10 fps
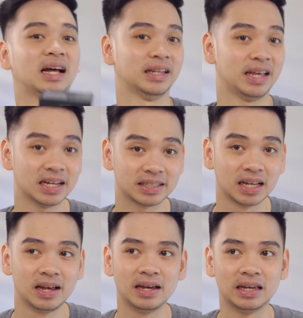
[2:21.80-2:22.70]
alias
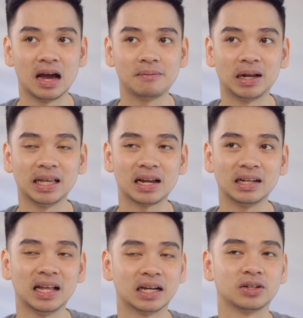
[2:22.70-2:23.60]
yang paling
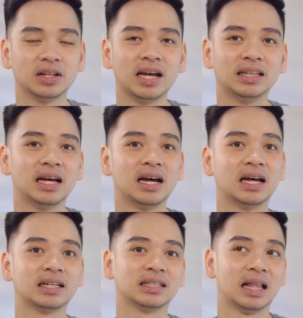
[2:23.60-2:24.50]
rendah. Soalnya
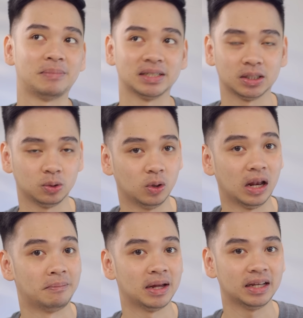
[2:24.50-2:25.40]
ada
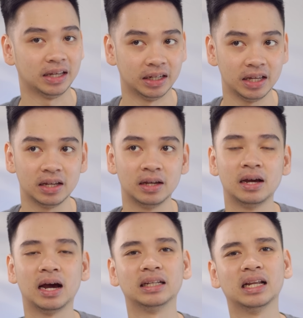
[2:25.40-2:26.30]
8128 yang ini,
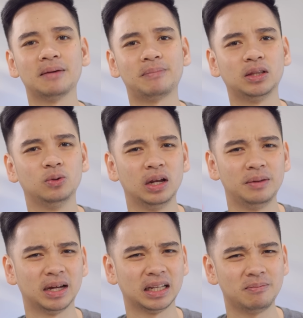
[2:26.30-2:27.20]
ada
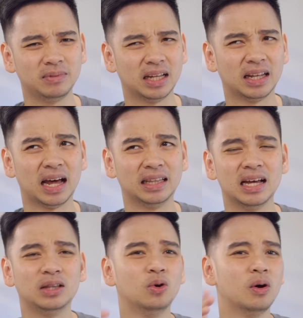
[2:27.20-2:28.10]
8256 dan
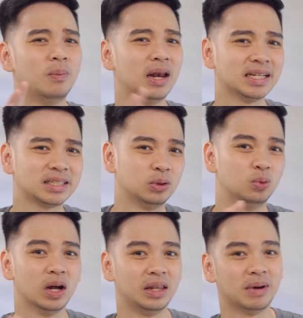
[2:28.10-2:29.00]
ada
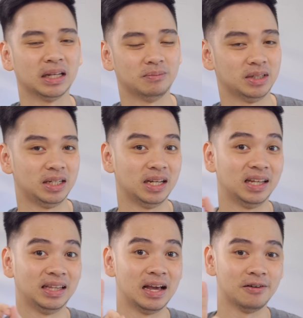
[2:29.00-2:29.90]
12256. Jadi ada
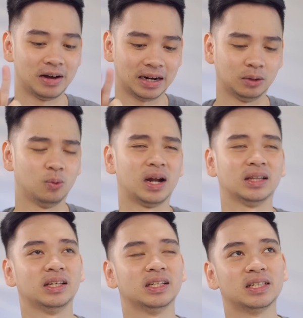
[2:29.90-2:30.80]
tiga varian
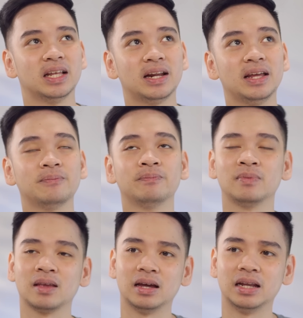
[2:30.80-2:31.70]
warnanya sendiri.
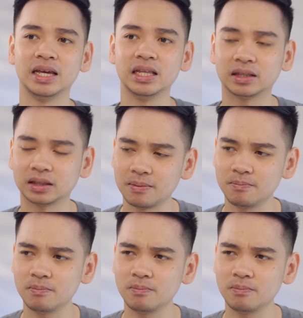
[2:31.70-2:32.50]
Ada hitam,